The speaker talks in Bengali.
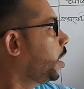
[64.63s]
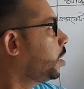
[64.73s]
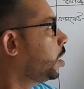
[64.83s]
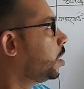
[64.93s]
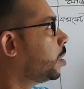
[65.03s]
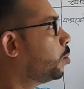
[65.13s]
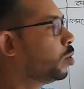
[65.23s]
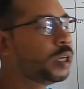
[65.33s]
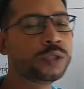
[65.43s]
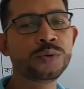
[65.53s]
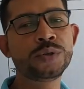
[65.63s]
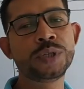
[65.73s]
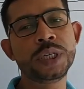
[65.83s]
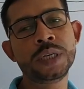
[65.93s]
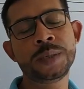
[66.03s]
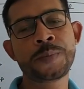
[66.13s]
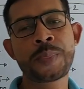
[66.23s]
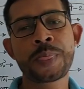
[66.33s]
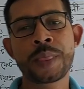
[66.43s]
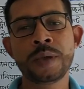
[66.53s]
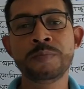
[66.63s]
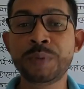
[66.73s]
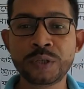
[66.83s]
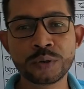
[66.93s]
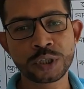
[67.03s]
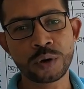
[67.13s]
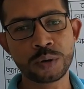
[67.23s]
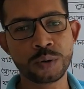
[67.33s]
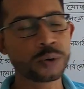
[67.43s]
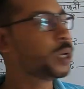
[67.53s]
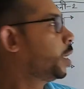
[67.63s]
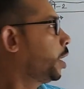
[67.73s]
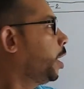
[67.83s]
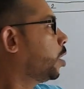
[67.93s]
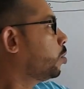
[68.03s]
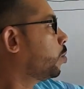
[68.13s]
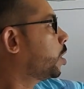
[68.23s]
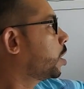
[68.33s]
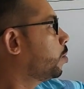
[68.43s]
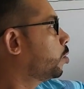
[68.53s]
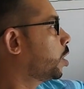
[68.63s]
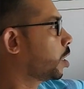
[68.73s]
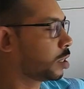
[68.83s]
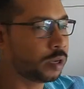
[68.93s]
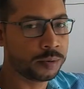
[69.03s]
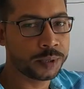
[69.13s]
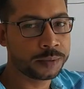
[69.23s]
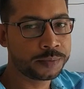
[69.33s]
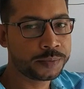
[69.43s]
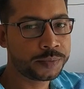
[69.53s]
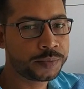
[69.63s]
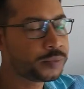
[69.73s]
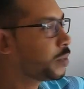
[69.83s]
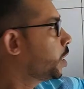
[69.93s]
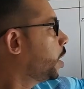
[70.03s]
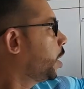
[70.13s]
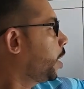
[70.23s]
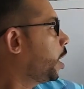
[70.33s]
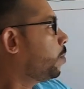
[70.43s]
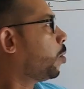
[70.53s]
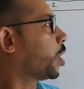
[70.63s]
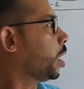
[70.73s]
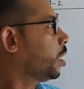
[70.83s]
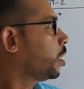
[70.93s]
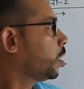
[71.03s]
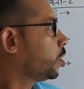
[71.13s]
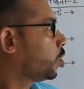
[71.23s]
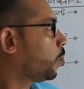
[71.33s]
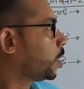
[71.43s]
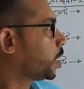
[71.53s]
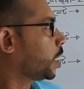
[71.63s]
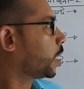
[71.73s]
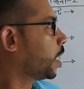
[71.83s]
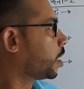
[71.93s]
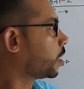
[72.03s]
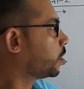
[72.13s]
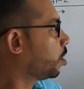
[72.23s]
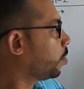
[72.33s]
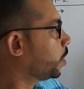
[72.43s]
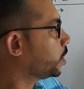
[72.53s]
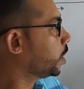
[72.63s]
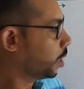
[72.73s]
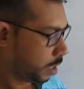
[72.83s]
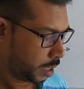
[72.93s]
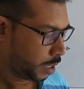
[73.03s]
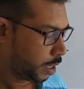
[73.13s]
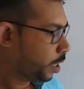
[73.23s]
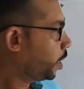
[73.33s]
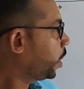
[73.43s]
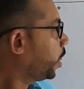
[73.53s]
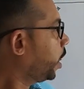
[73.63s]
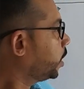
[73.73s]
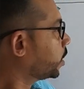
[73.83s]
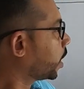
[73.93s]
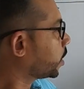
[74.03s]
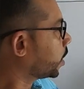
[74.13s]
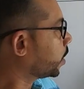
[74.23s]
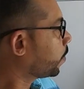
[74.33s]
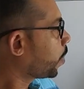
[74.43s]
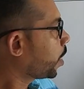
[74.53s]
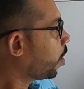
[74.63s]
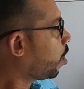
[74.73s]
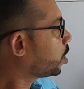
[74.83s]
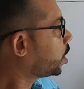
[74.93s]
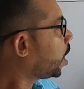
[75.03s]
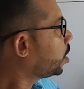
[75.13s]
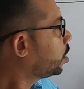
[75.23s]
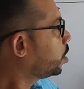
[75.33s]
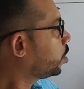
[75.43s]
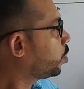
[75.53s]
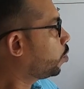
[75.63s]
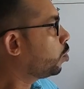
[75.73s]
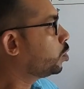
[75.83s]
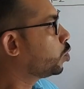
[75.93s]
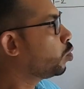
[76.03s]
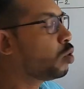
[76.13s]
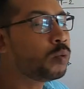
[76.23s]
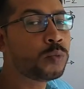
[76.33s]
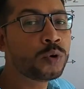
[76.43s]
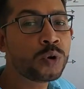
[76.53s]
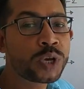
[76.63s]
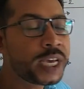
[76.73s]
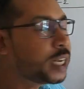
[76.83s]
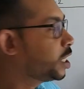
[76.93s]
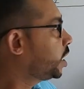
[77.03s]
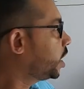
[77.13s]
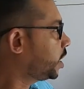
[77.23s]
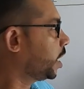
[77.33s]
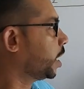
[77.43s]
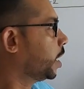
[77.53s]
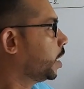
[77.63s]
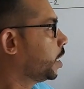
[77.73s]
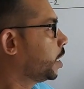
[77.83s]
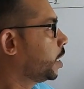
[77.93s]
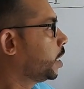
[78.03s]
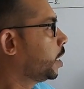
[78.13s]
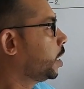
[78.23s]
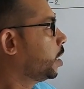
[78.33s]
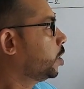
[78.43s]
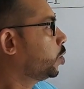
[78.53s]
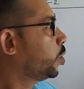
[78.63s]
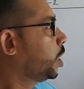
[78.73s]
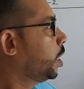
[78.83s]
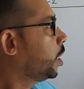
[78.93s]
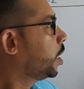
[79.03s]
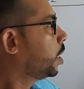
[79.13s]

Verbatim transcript: এই তিনটা মূলের যোজনী বিজোড় সংখ্যক এটাও তোমাদেরকে মনে রাখতে হবে এরপরে তোমাদেরকে খেয়াল রাখতে হবে যে এই জায়গাতে অর্থাৎ কোনো যৌগ মূলকের শেষে যদি